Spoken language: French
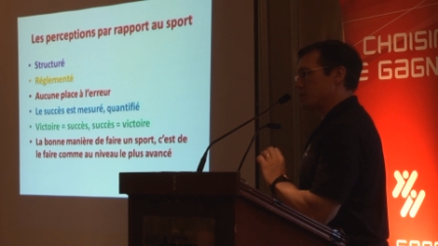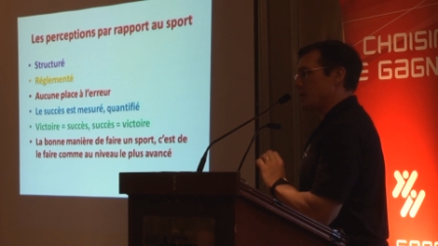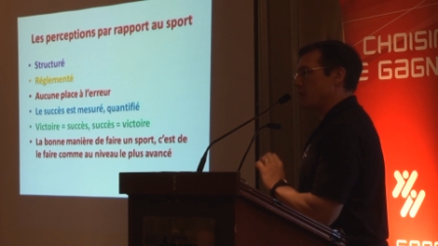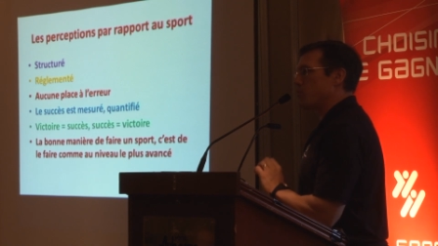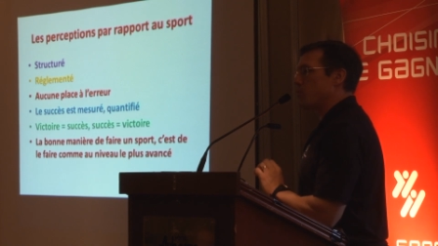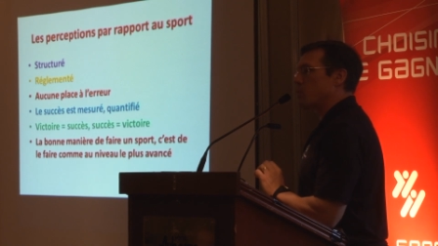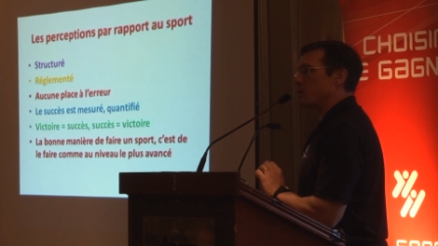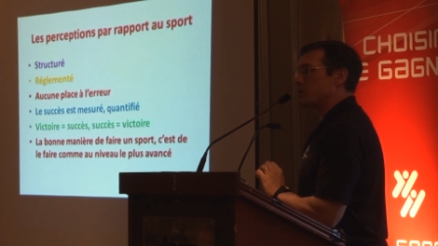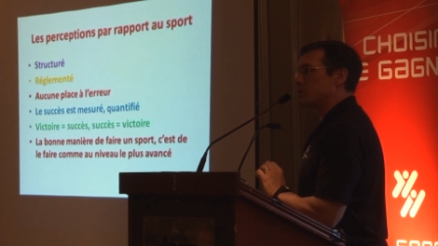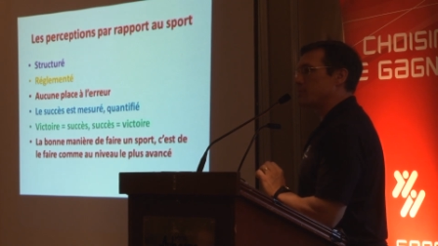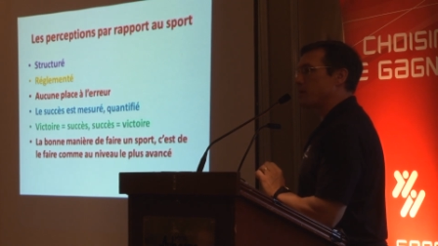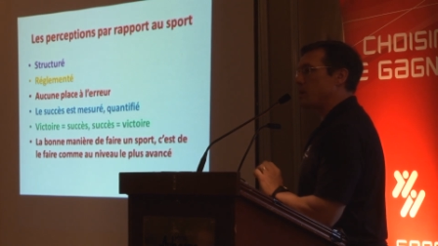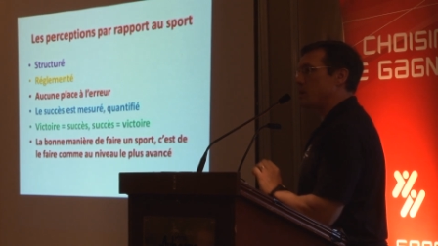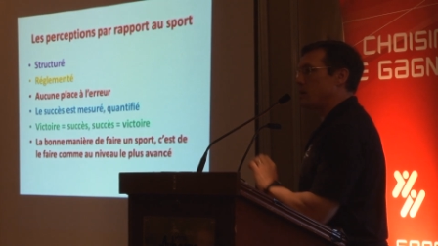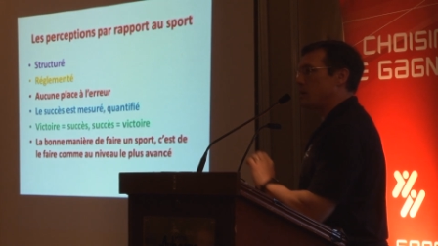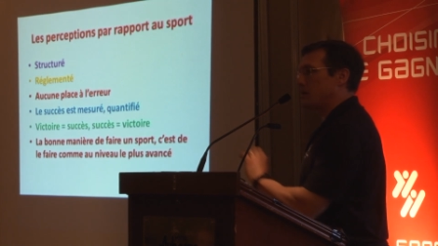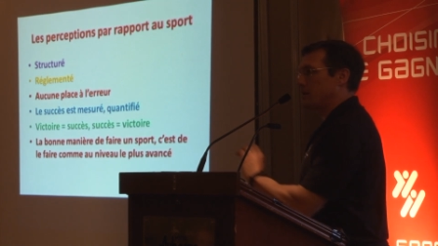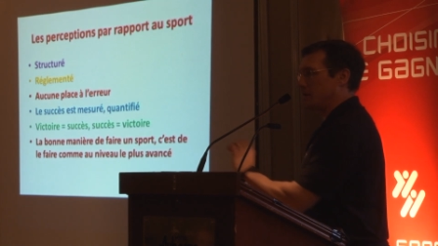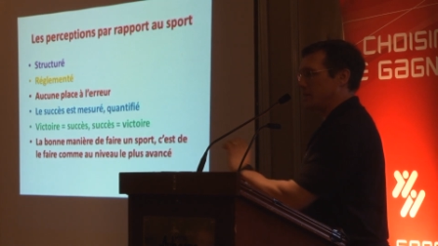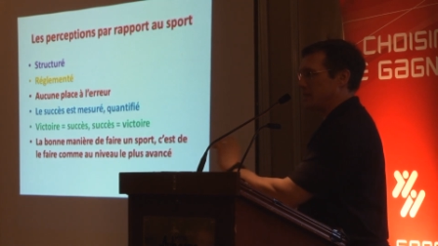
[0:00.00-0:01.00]
gens voient un
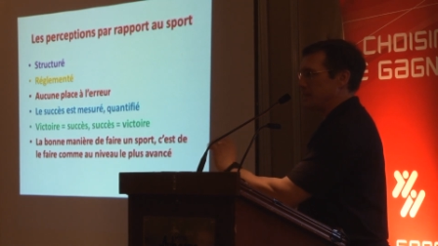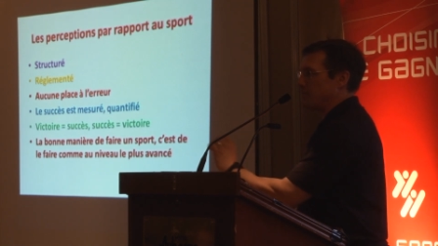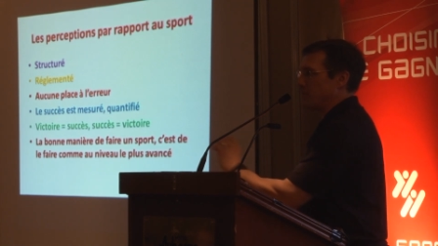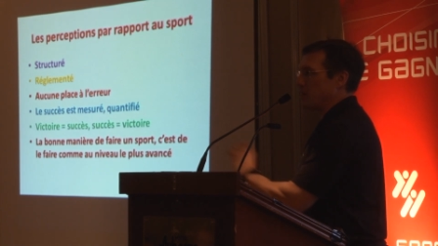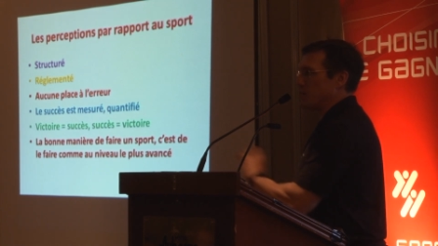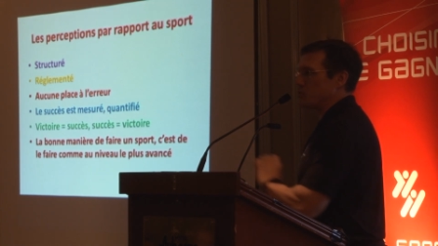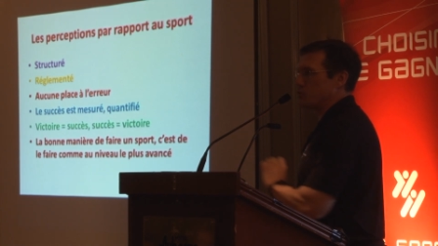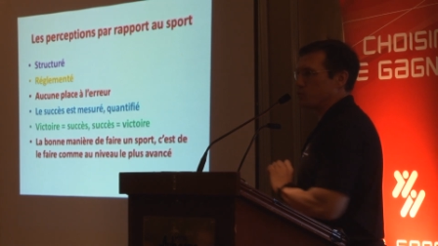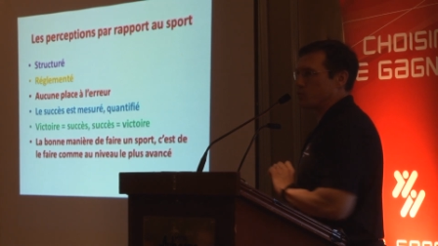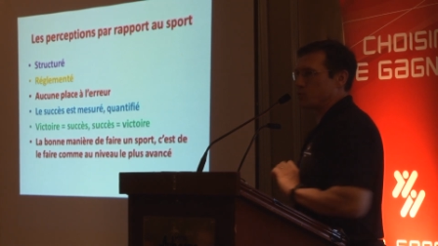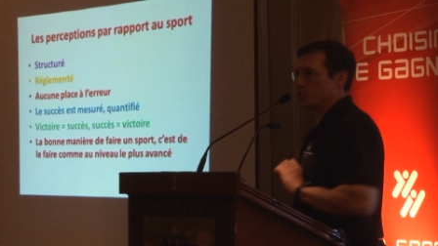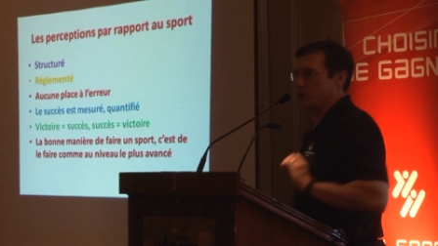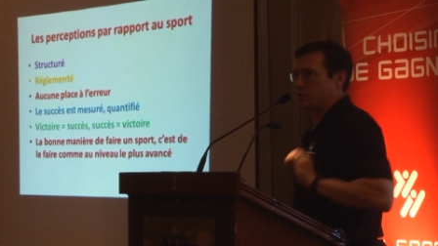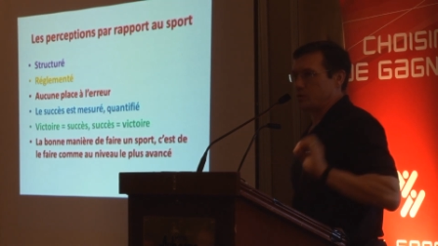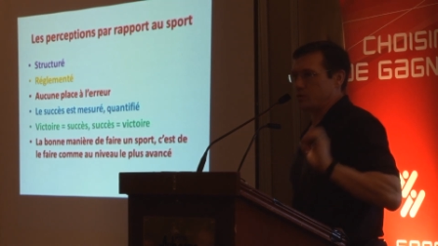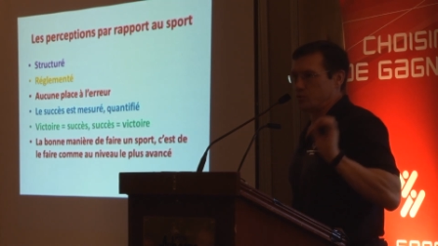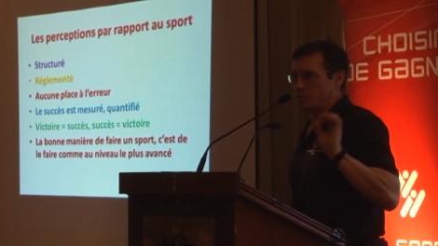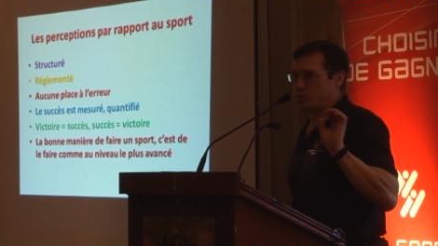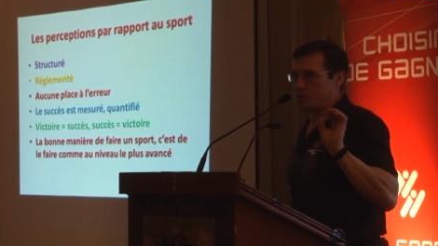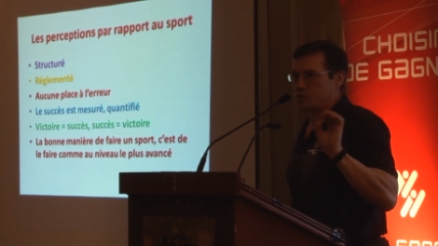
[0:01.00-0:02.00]
sport, ils pensent tout,
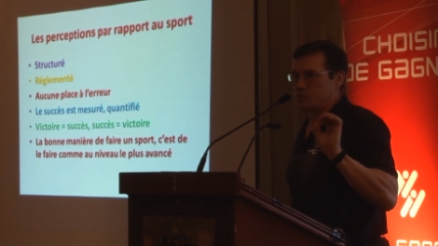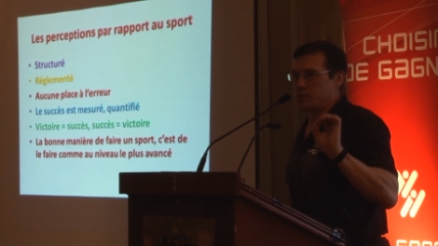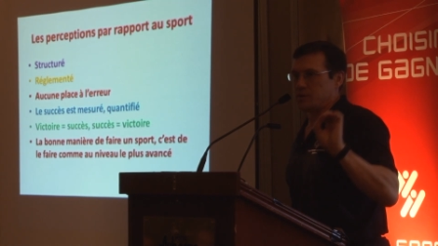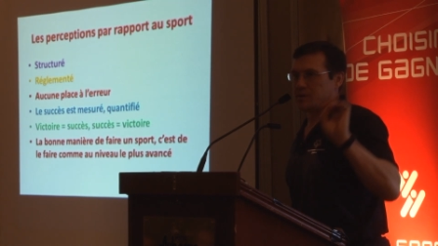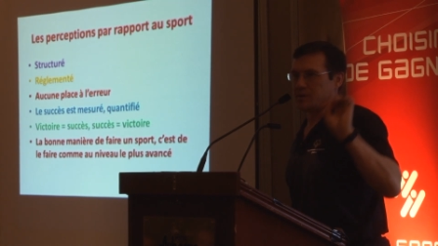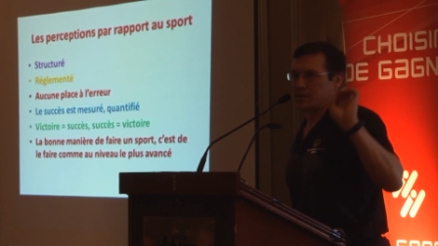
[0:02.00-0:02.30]
de suite